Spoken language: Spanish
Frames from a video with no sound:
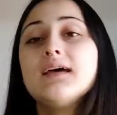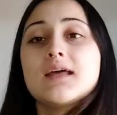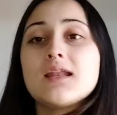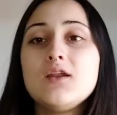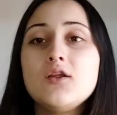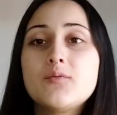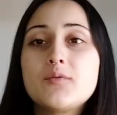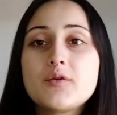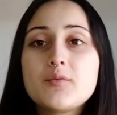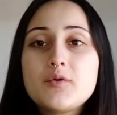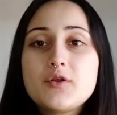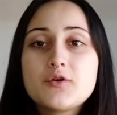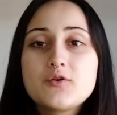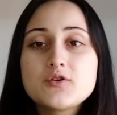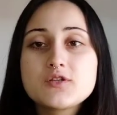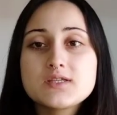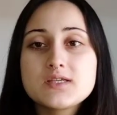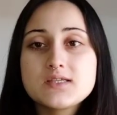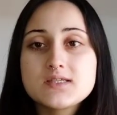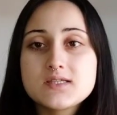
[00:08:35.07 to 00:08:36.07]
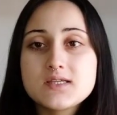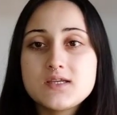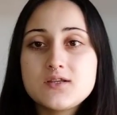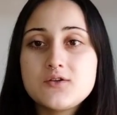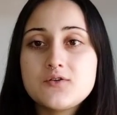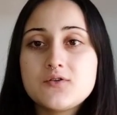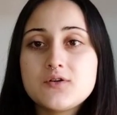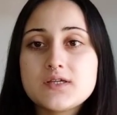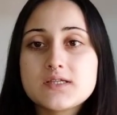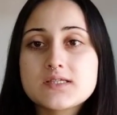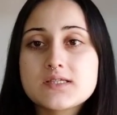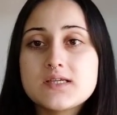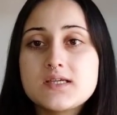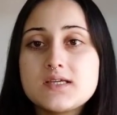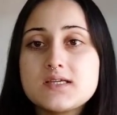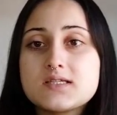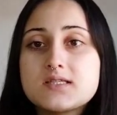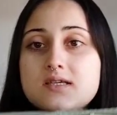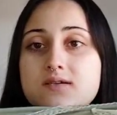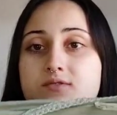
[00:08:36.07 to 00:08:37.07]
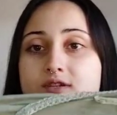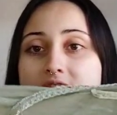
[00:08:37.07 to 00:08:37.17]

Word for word: Lo primero que os enseño es este